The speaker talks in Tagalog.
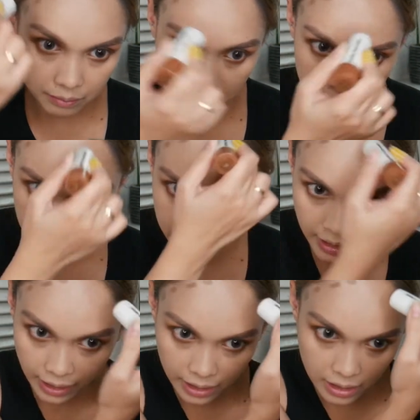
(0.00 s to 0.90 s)

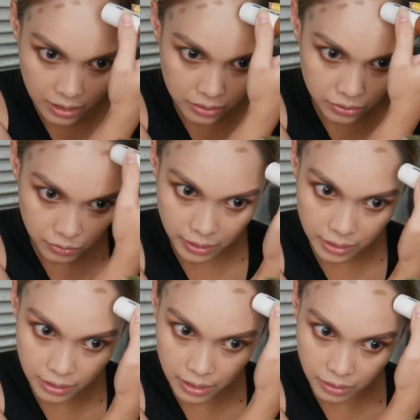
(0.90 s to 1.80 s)
mag-dry. So, I
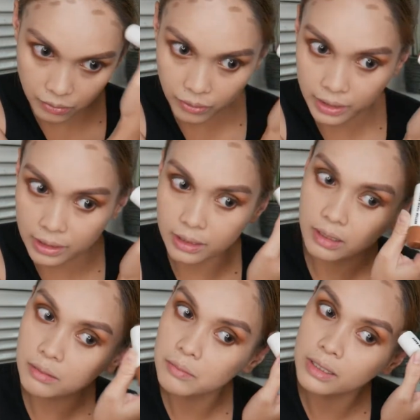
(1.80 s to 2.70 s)
think okay
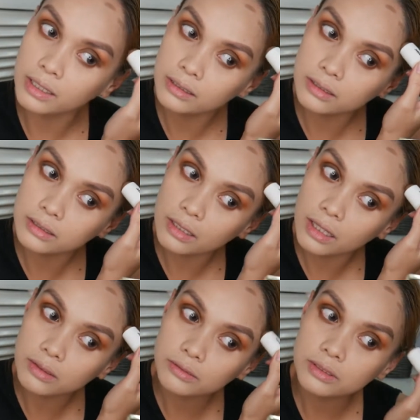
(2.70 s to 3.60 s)
lang. Mag-add na
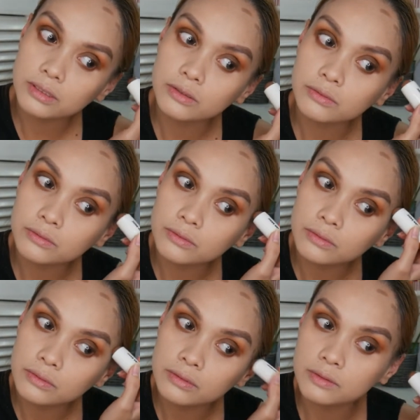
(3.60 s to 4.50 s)
tayo dito.